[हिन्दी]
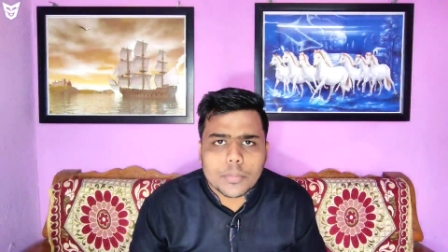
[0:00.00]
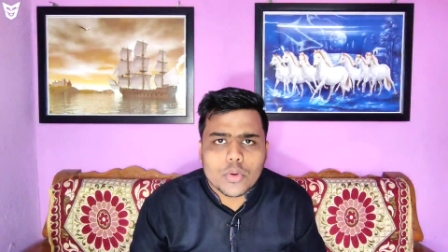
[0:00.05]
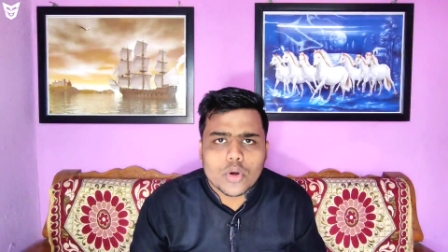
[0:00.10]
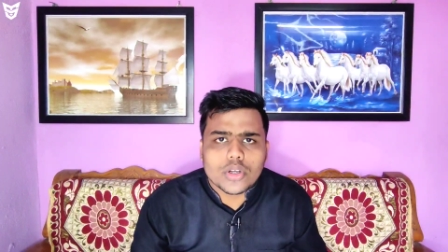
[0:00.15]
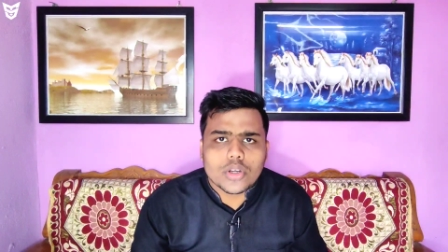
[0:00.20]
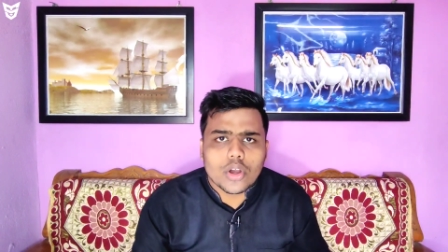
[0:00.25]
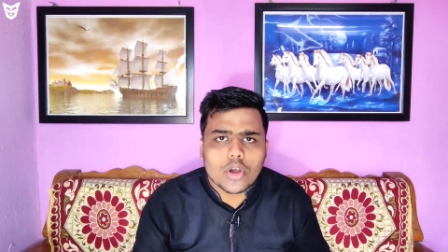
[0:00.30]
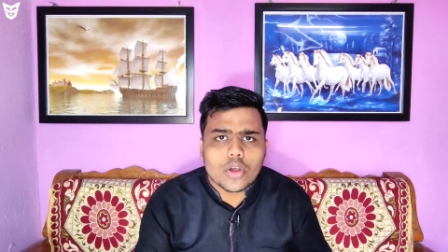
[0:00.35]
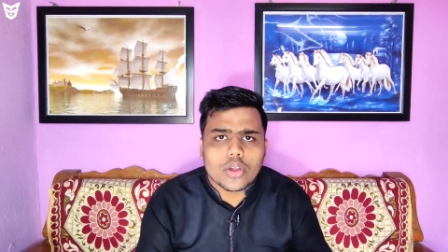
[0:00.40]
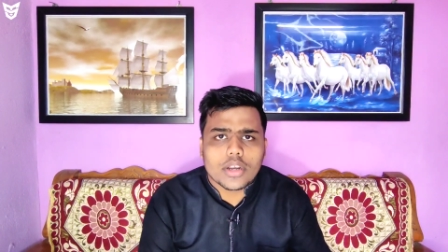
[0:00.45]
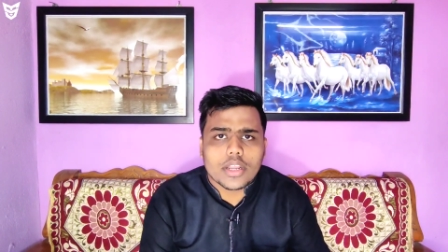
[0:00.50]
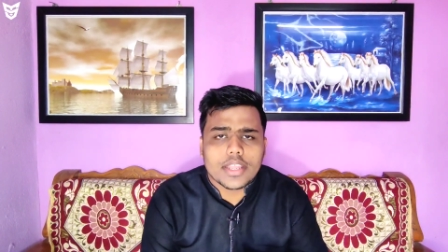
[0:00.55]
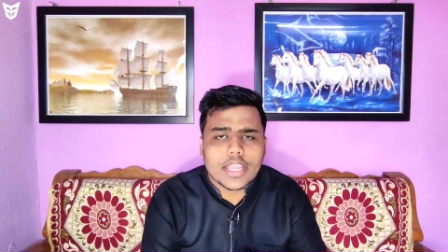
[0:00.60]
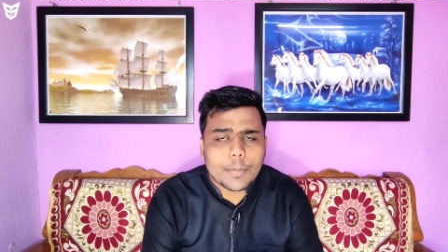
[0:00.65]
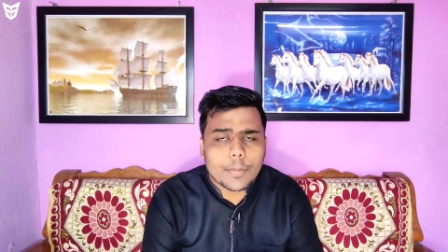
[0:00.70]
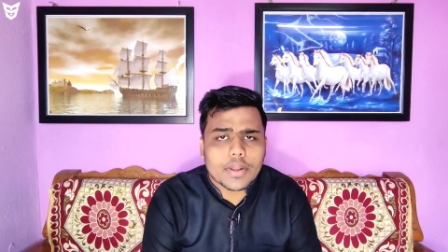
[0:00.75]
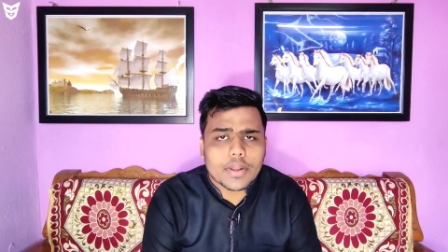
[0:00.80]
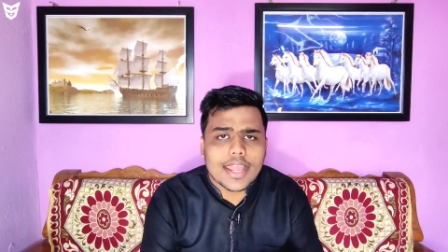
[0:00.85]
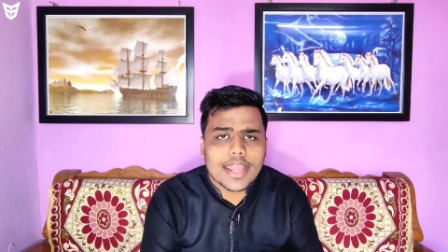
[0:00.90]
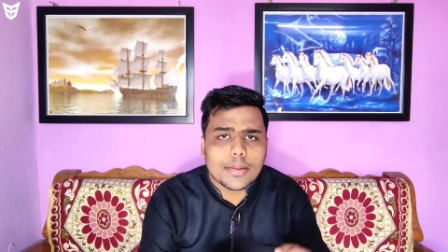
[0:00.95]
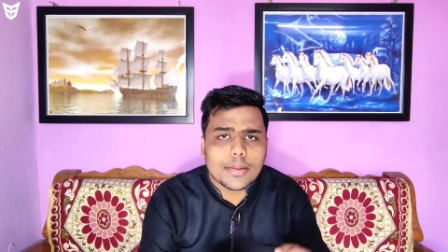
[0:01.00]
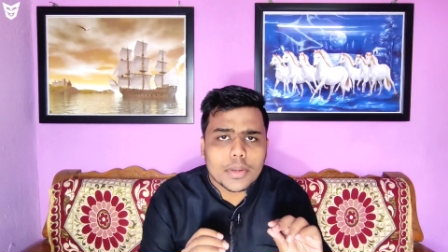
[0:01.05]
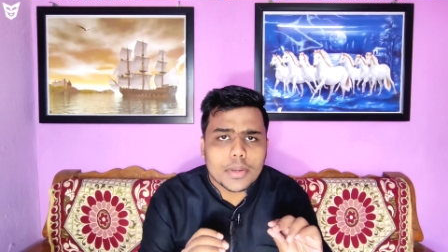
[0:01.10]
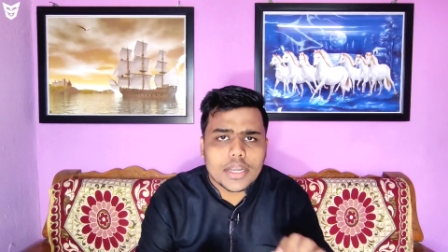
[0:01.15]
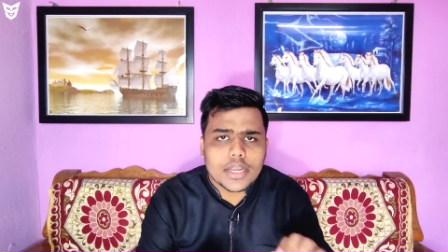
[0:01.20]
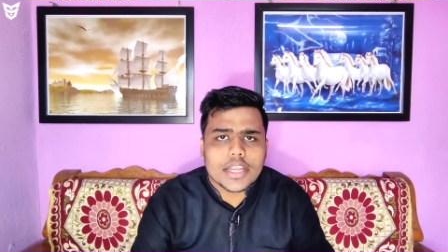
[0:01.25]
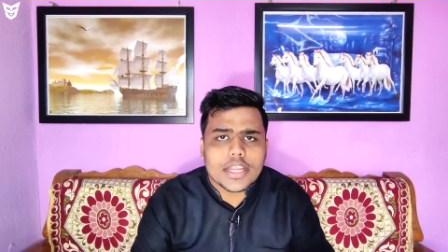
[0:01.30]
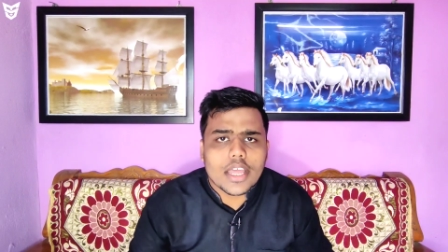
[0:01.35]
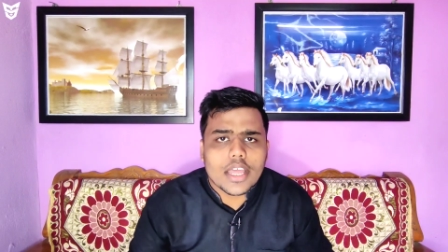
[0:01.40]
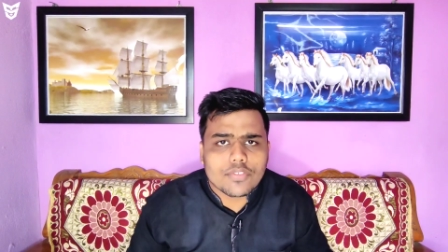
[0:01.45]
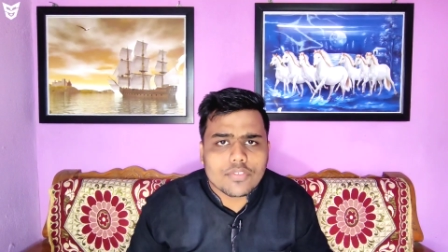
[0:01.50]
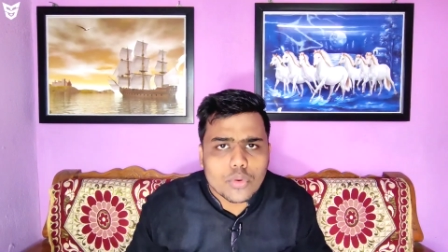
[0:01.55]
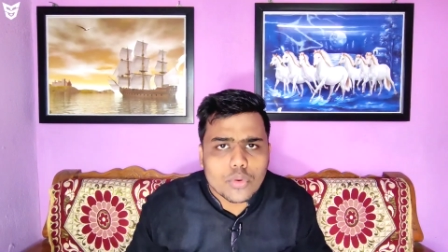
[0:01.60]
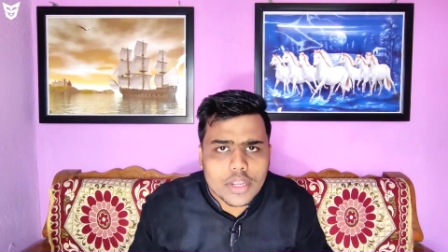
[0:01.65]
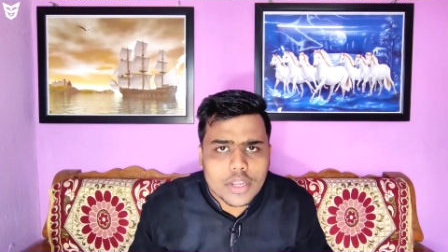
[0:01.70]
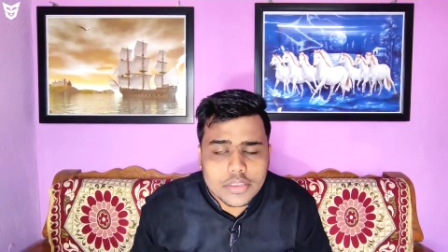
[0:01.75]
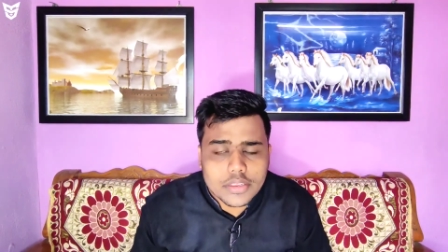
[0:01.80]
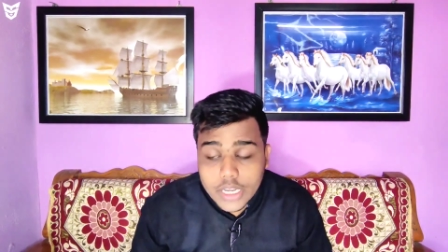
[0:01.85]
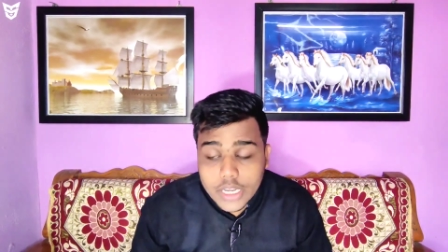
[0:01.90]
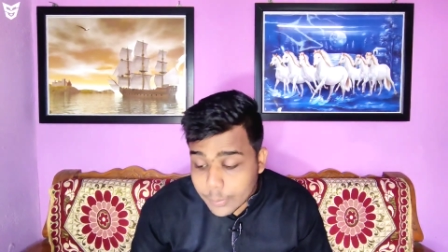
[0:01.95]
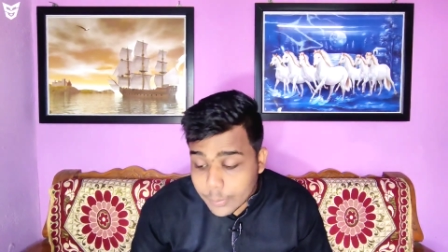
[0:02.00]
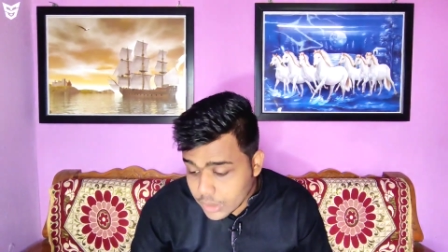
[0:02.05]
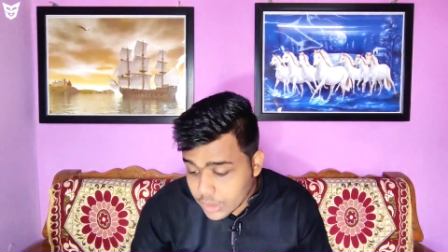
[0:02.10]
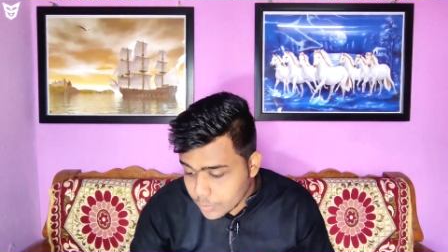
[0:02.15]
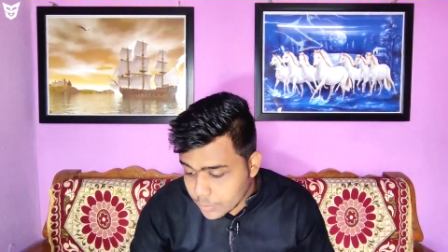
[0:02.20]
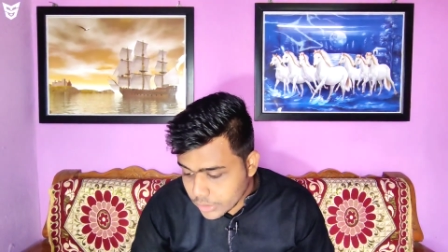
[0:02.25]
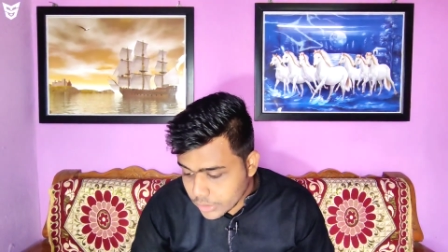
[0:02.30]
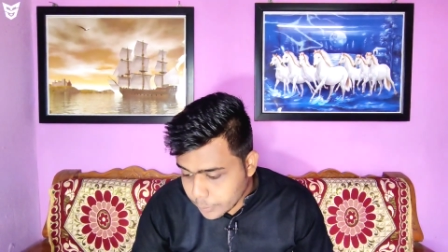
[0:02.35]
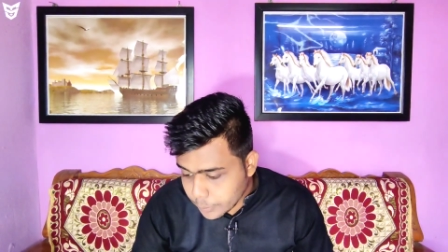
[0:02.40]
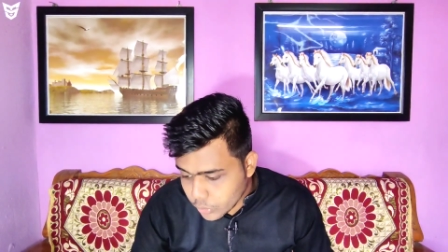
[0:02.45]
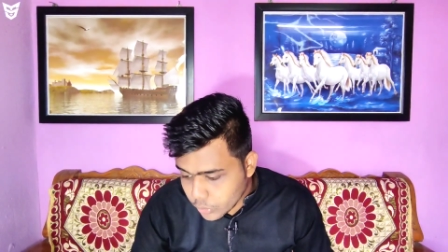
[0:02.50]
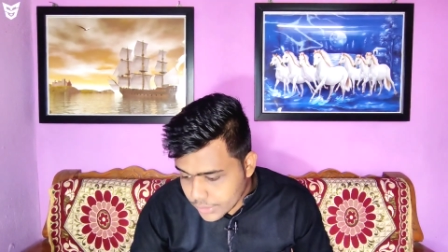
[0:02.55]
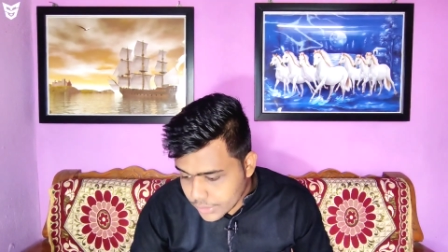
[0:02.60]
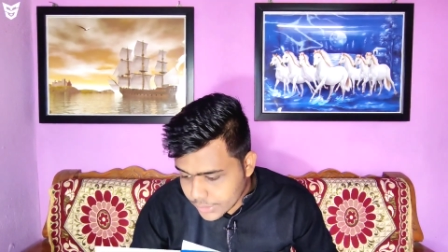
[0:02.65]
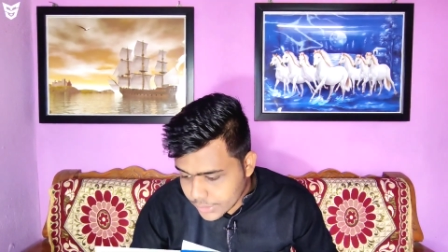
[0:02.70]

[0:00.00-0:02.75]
सपोर्ट और यहाँ पर एलपीडी फोर एक्स रैम का भी सपोर्ट